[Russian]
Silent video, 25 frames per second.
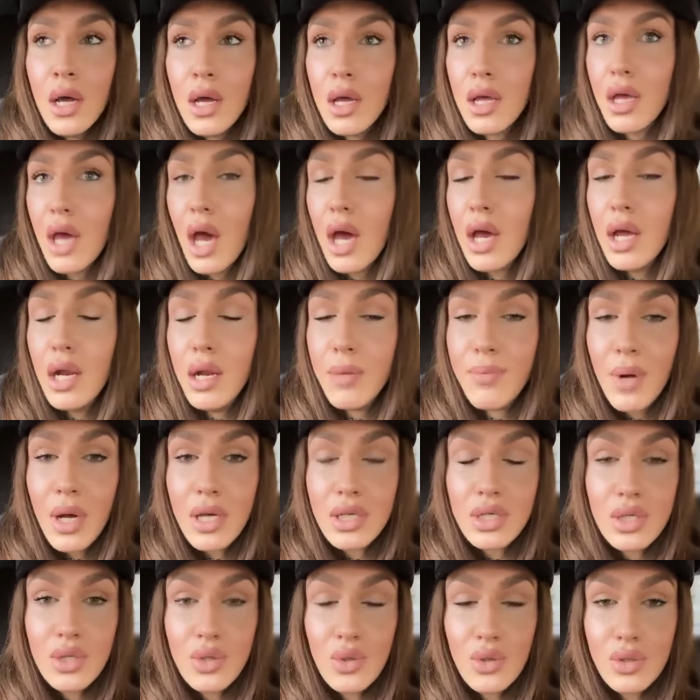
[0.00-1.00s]
Я еле
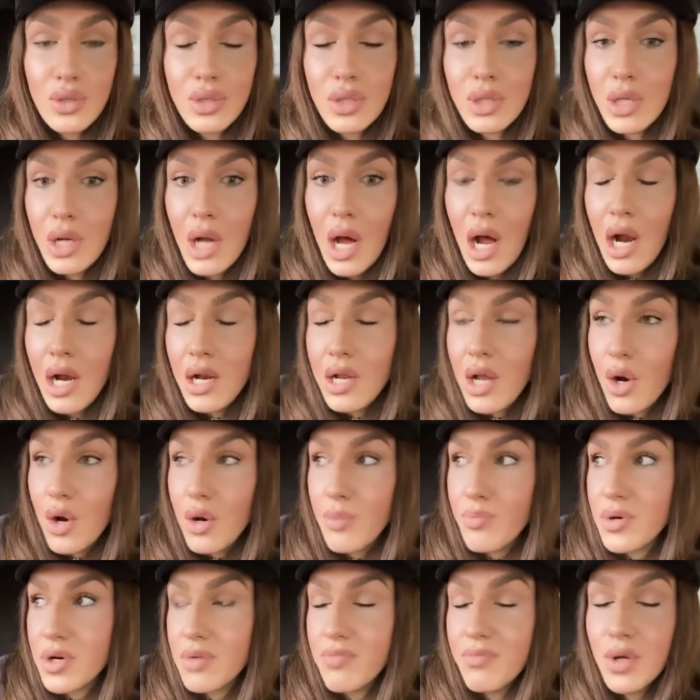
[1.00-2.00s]
проснулся, реально такой
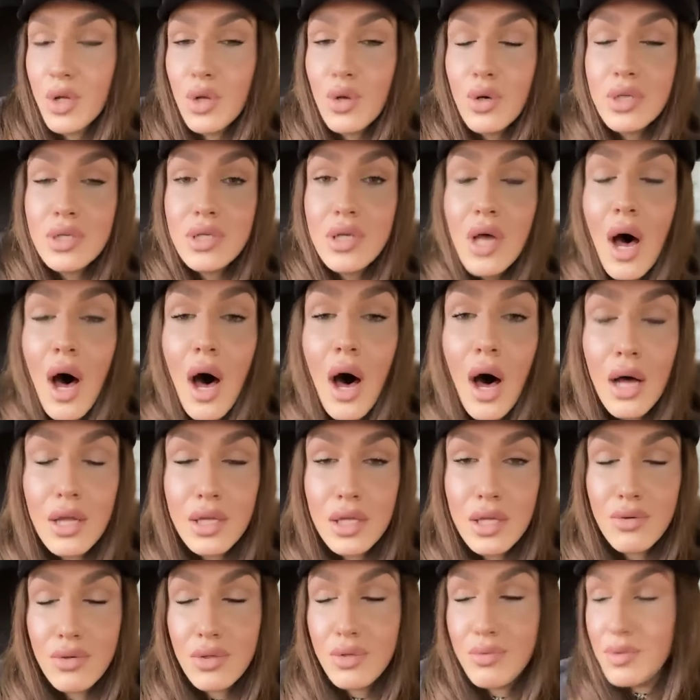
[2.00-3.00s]
похмелос
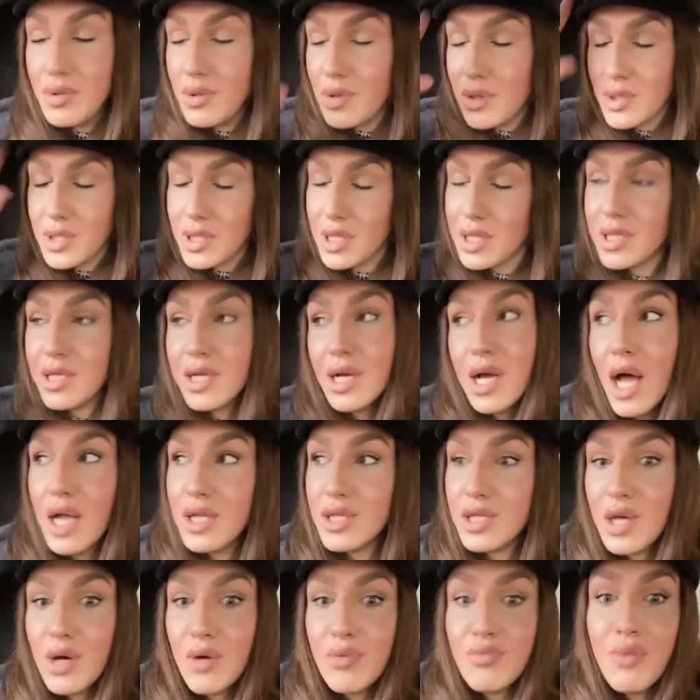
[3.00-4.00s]
адовый, брелся
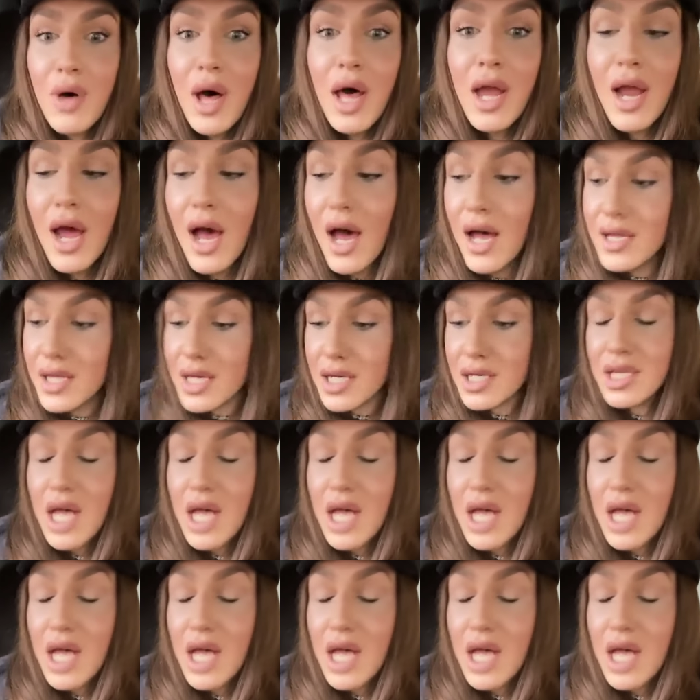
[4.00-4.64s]
слегонца в порядок,